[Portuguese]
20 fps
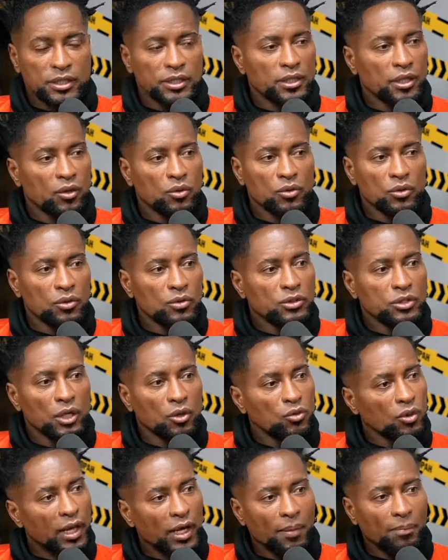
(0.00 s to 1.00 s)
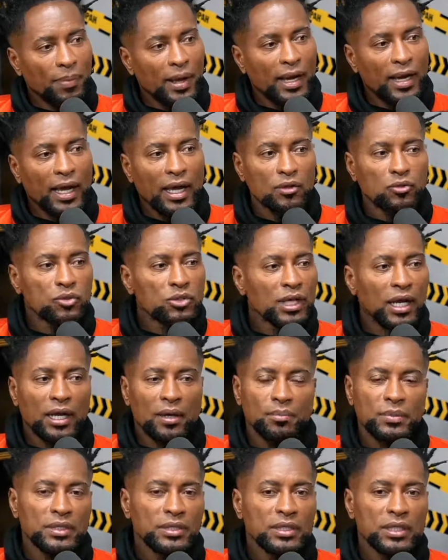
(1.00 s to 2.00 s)
Se eu, se eu não era parado, os
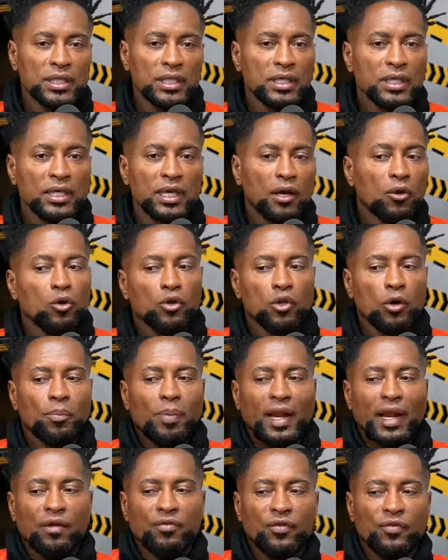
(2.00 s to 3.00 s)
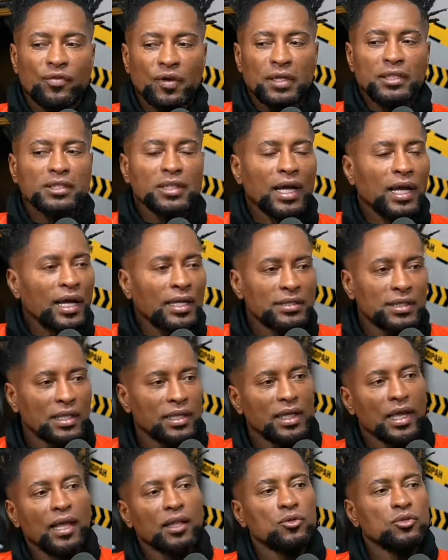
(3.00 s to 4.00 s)
caras me seguiam. Quando eu parava em frente da
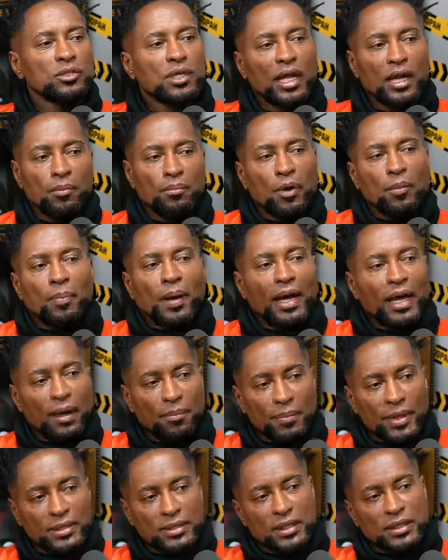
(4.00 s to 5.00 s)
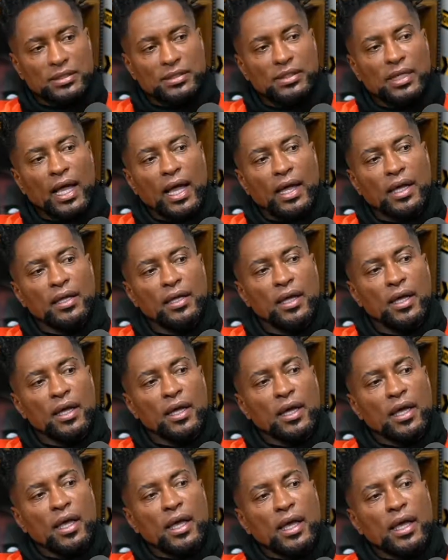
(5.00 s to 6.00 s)
casa dela, os caras, mão pra cabeça, sai,
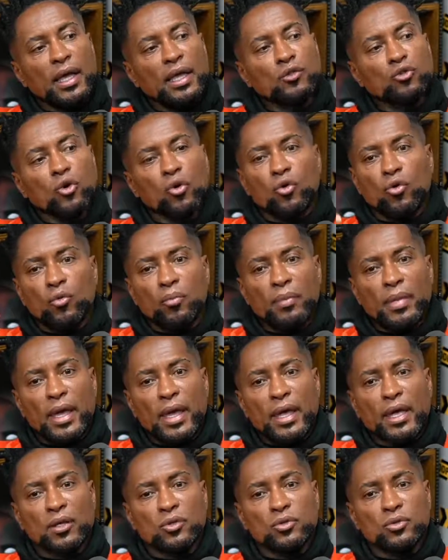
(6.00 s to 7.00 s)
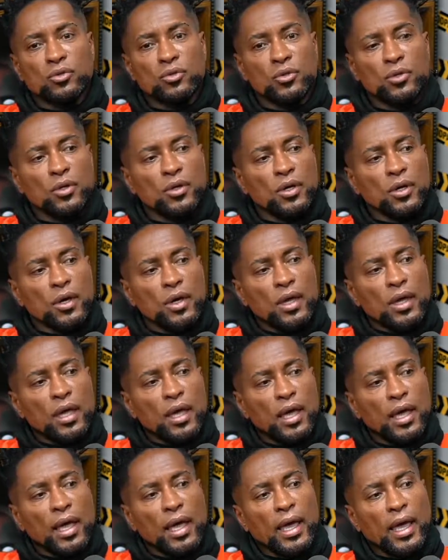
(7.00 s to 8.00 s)
é, documento,
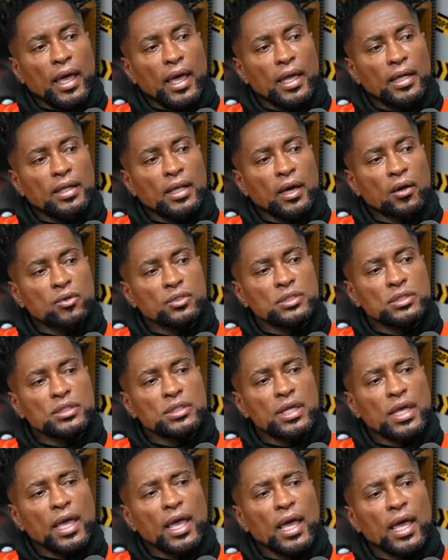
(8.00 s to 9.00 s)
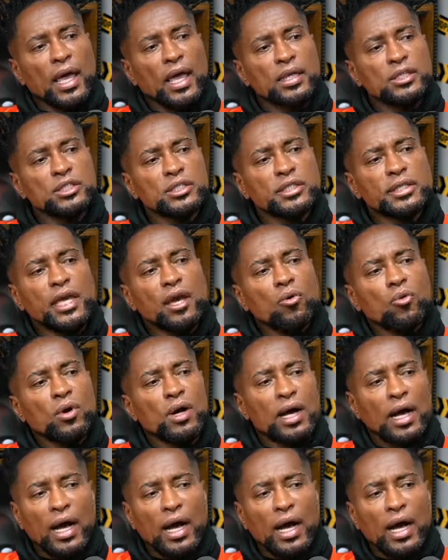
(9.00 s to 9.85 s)
é, da onde você é, de quem é o